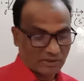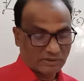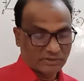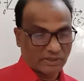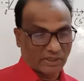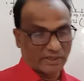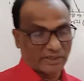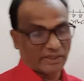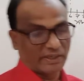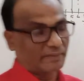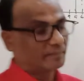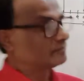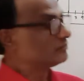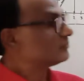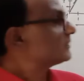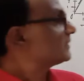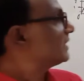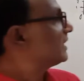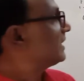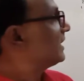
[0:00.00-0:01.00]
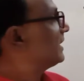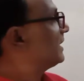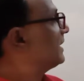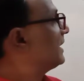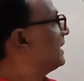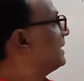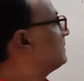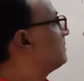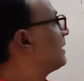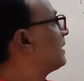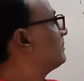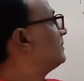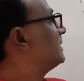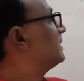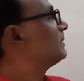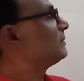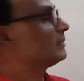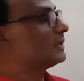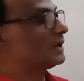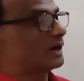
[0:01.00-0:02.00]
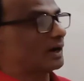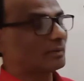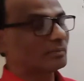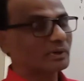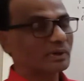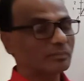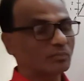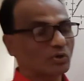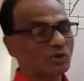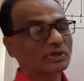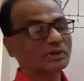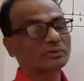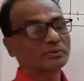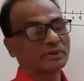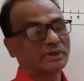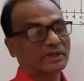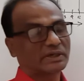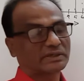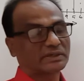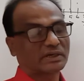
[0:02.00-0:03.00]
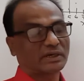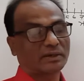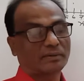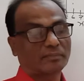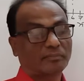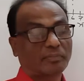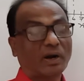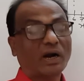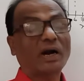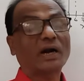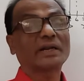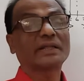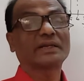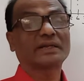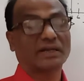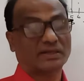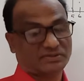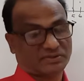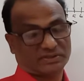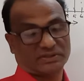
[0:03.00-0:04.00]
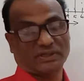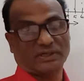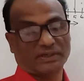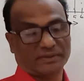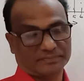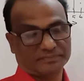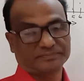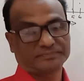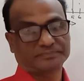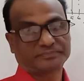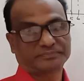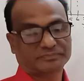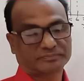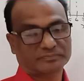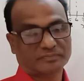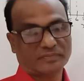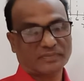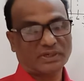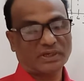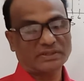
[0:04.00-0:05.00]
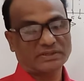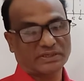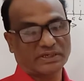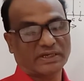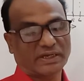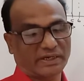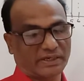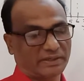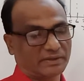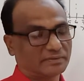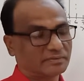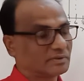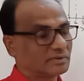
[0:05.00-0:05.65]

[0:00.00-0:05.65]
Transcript: তাহলে এইভাবে আমরা মনে করি একটা পাহাড়ের রাস্তা হ্যাঁ যেখানে